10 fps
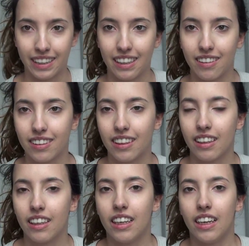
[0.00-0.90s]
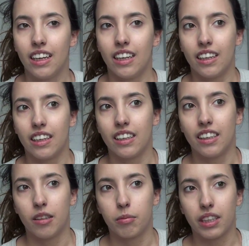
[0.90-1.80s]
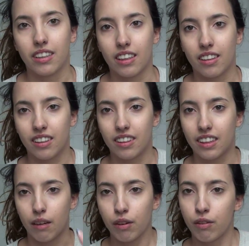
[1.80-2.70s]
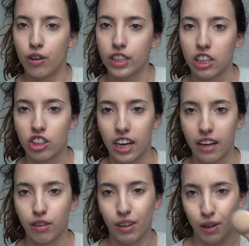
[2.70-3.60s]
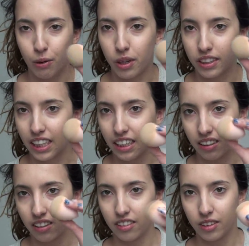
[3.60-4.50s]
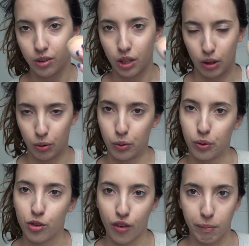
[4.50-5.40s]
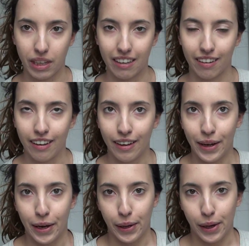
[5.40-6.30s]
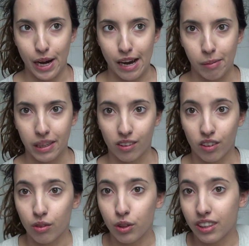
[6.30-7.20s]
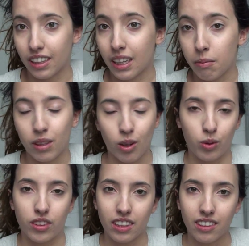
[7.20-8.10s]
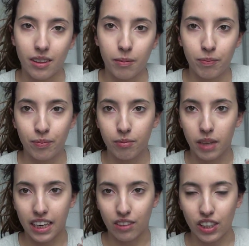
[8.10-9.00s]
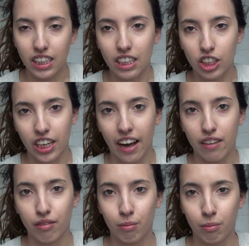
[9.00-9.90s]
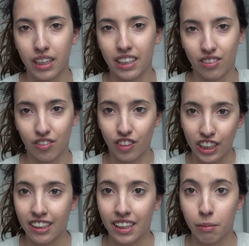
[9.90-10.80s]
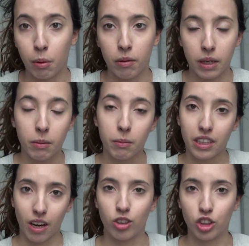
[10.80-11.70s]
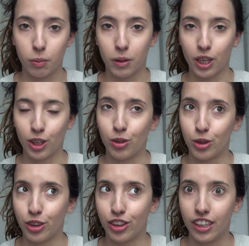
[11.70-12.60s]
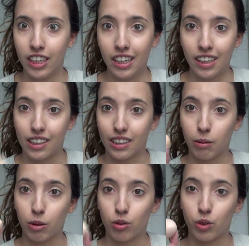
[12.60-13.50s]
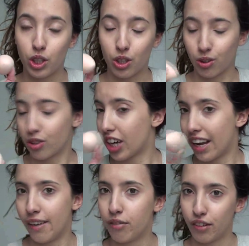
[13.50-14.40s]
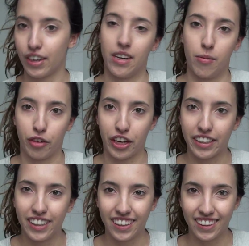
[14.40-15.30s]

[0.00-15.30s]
Nachteil ist, ähm, ist, dass sehr viel Foundation einfach verloren geht durch so ein Schwämmchen. Aber ich finde, für das Ergebnis lohnt sich's. Man hat weniger Streifen, man hat weniger Probleme mit Hautschüppchen und aus diesem Grund würde ich euch so ein Teil einfach weiterempfehlen.